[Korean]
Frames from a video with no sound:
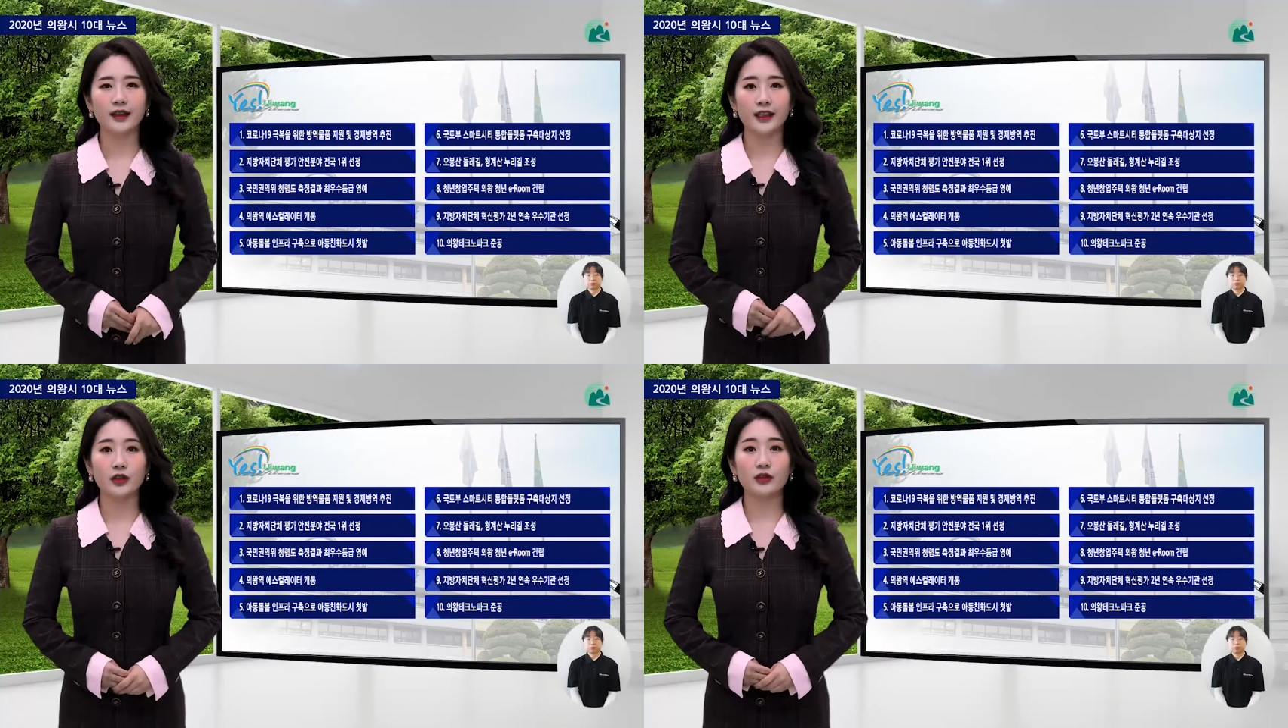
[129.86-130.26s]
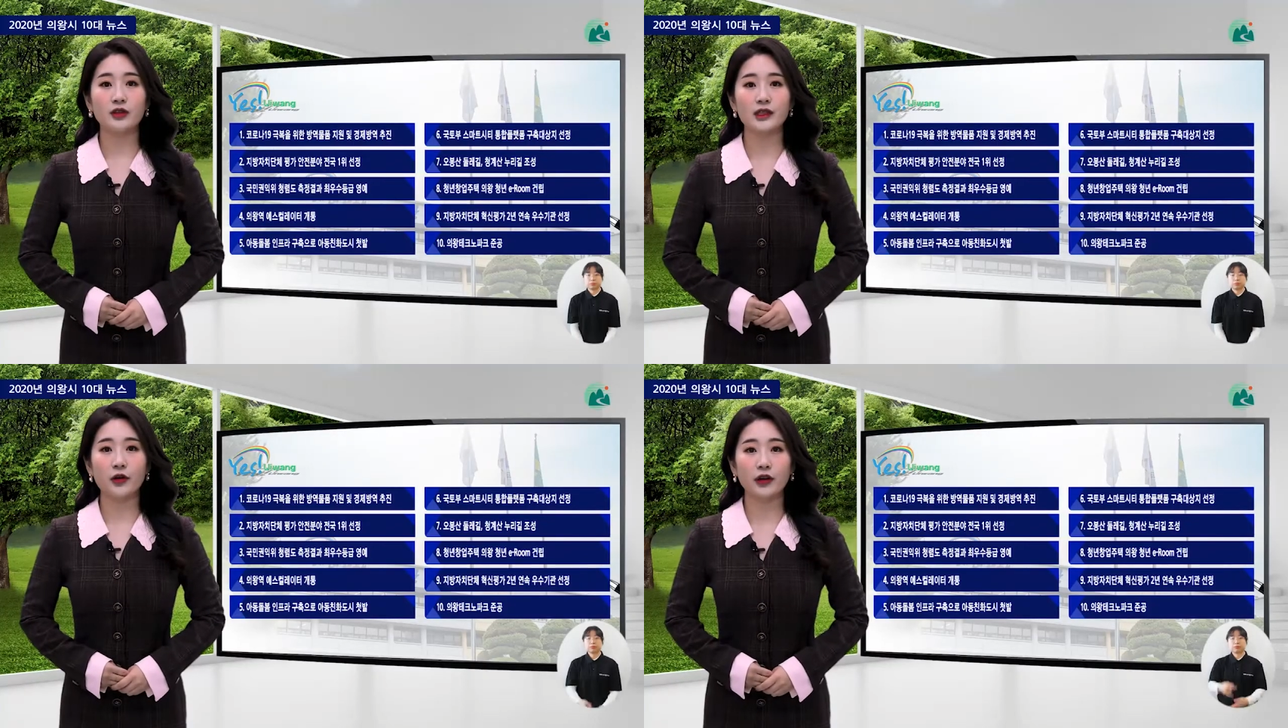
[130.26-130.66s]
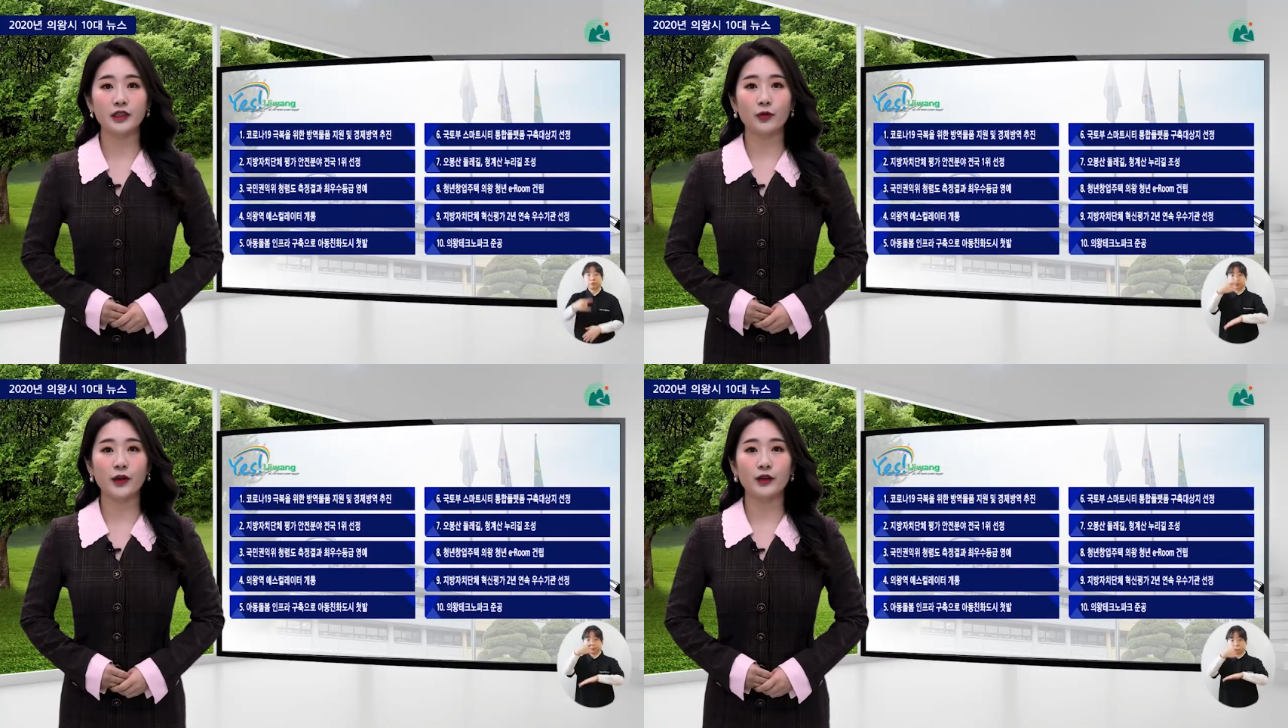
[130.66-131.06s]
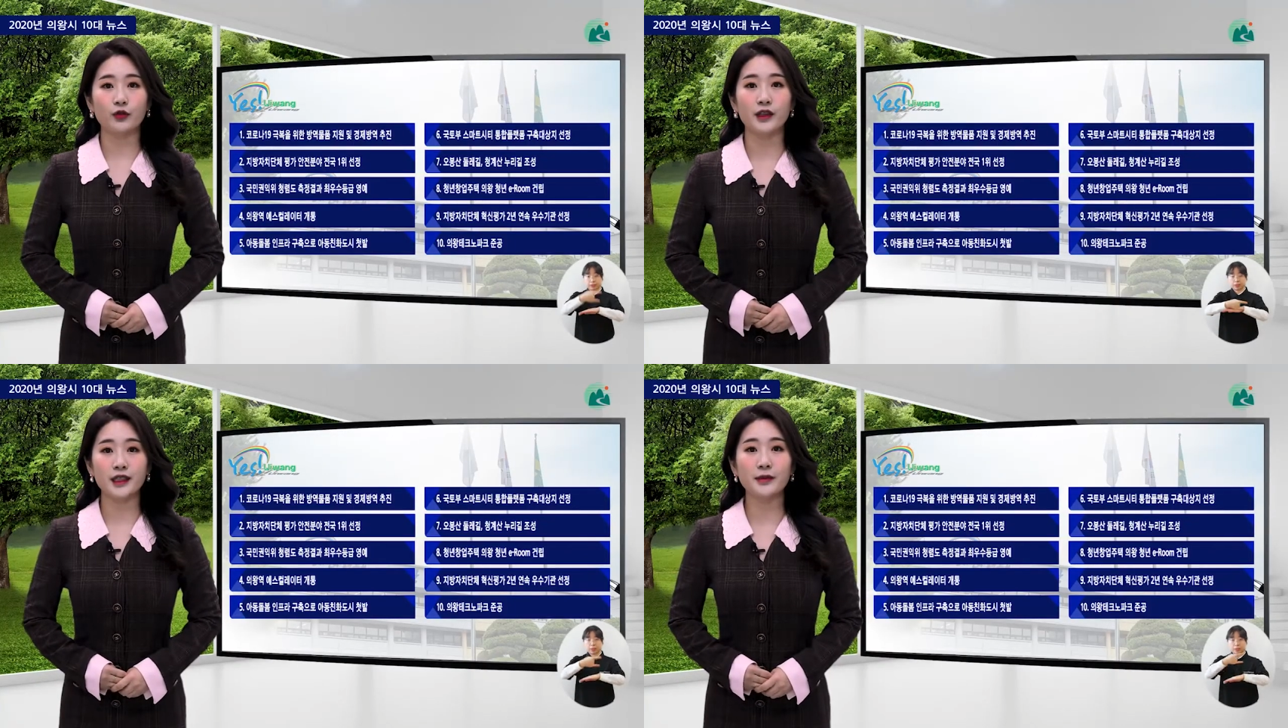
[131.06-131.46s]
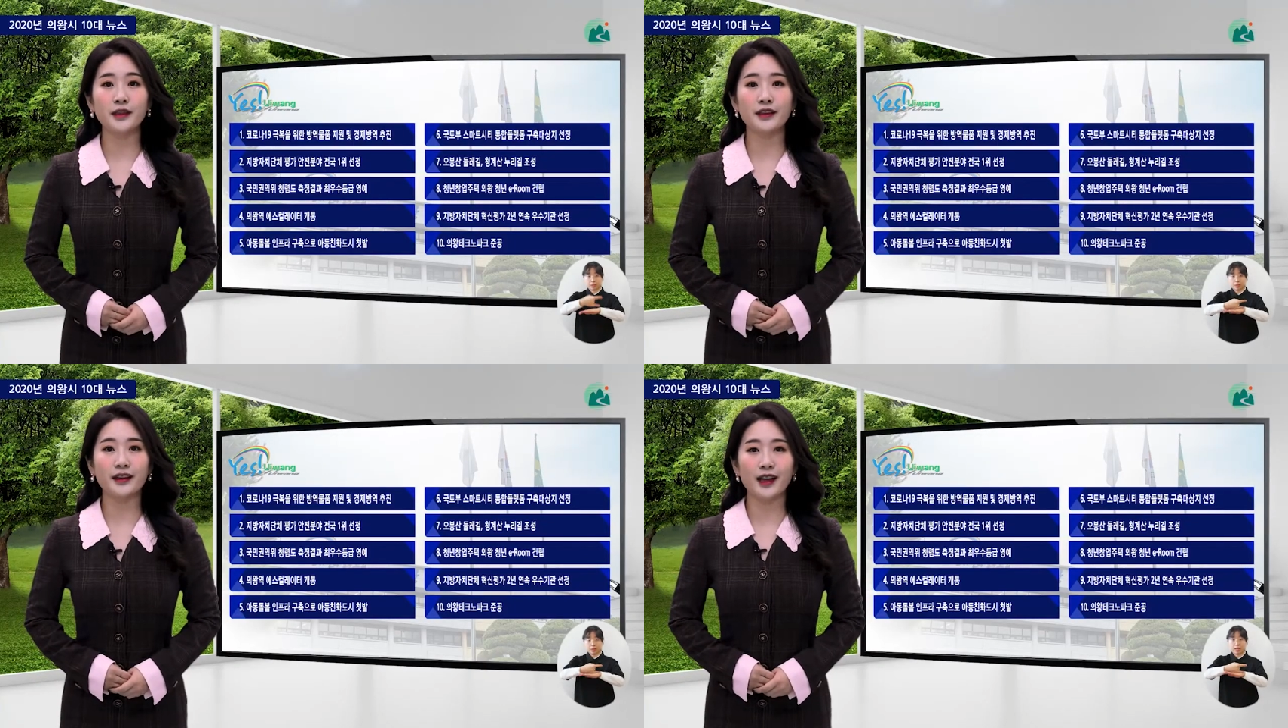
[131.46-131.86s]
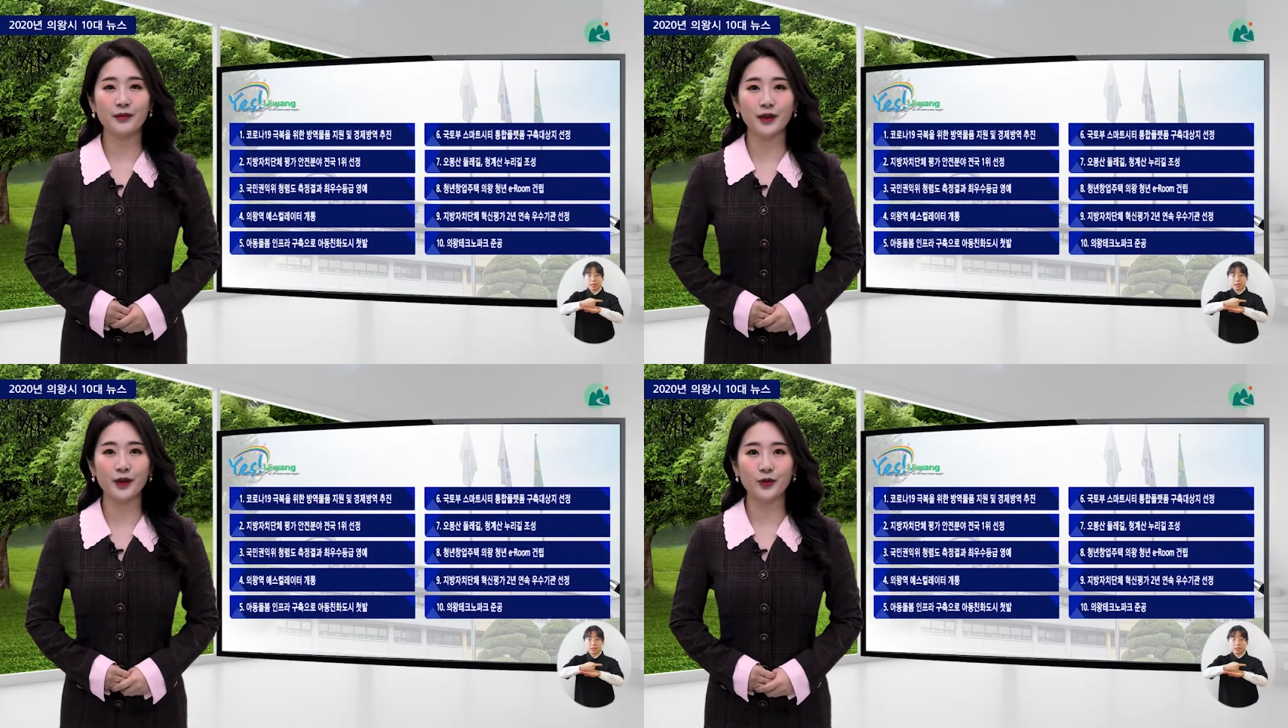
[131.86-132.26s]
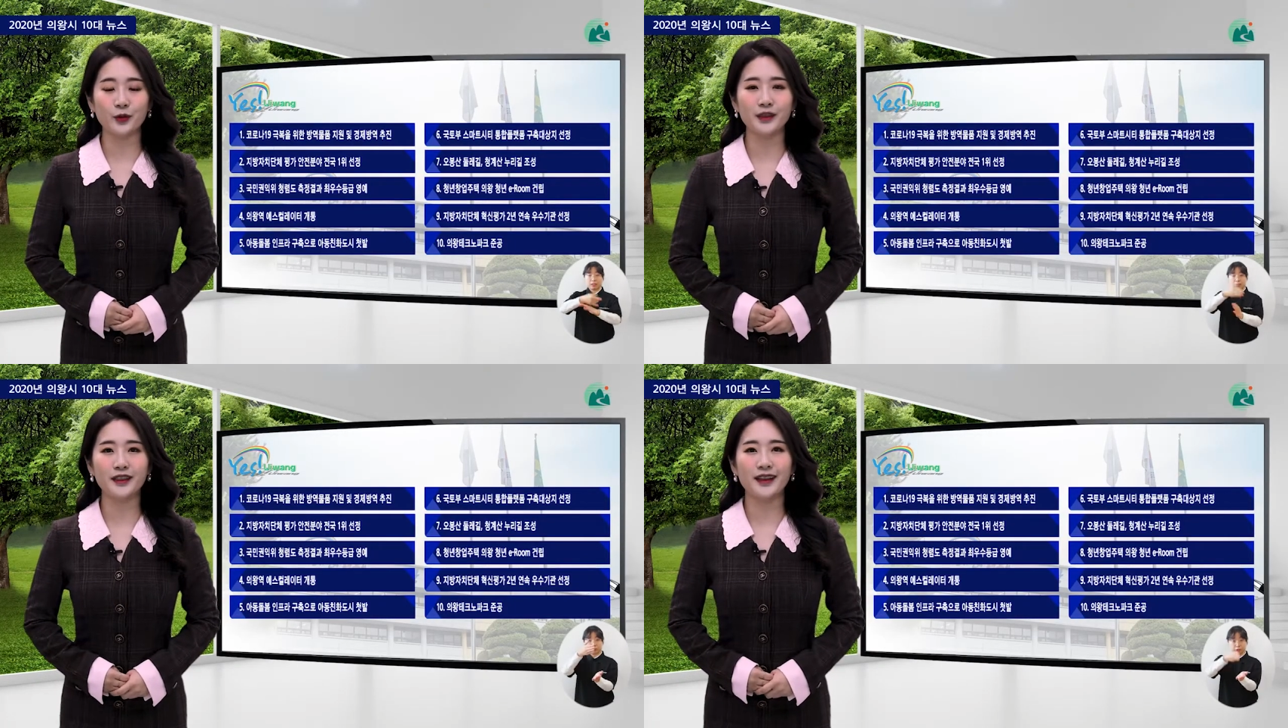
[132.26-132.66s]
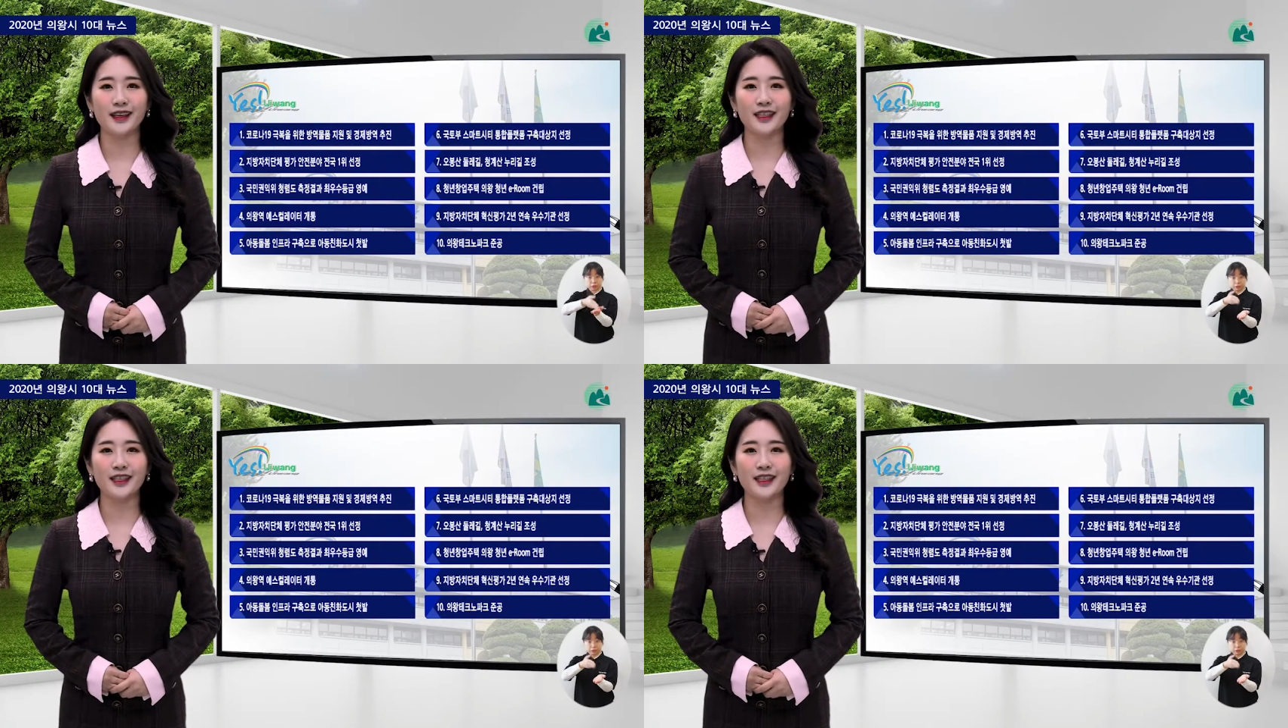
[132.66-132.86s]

이어서 의왕 시와 우리 시민들이 함께 꼽은